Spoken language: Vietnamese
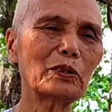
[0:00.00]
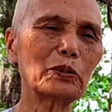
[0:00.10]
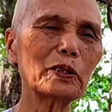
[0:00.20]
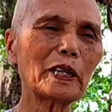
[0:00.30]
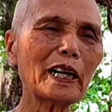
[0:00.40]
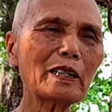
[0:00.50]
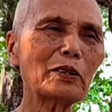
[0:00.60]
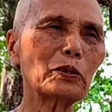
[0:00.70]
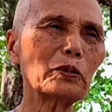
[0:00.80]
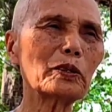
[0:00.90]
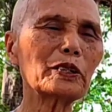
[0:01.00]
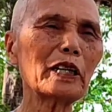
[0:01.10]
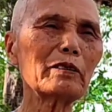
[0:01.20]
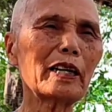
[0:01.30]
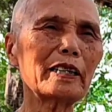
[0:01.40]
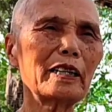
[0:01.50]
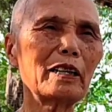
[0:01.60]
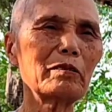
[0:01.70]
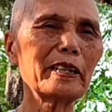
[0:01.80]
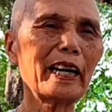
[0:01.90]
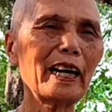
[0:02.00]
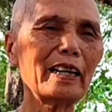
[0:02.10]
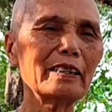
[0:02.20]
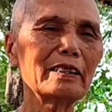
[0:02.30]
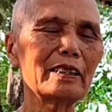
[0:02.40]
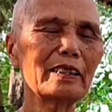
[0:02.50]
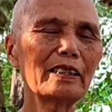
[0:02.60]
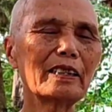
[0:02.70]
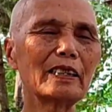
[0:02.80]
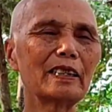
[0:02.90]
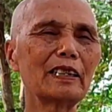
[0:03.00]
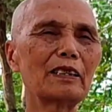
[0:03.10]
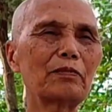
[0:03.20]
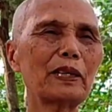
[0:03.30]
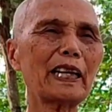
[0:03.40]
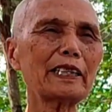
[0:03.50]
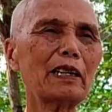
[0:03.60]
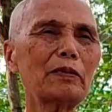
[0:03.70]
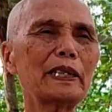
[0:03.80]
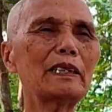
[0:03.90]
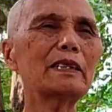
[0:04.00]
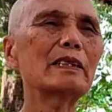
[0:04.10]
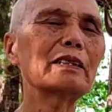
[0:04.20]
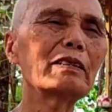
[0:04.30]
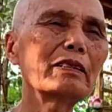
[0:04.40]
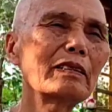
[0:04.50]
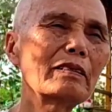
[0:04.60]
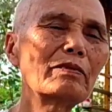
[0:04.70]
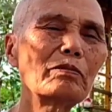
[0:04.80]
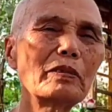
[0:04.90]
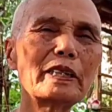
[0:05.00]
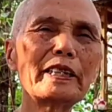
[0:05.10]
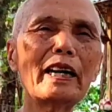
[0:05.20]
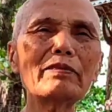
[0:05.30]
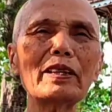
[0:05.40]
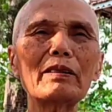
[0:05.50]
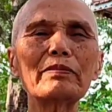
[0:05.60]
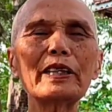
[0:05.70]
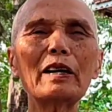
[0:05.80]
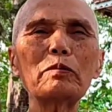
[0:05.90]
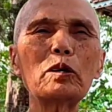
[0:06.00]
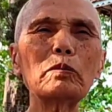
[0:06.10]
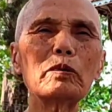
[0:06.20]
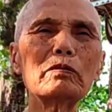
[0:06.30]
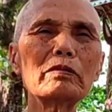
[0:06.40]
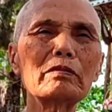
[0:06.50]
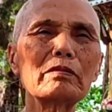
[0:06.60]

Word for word: ruột cắt ruột sao đành lòng dạ mà tại sao mình mình dám cầm dao mổ bụng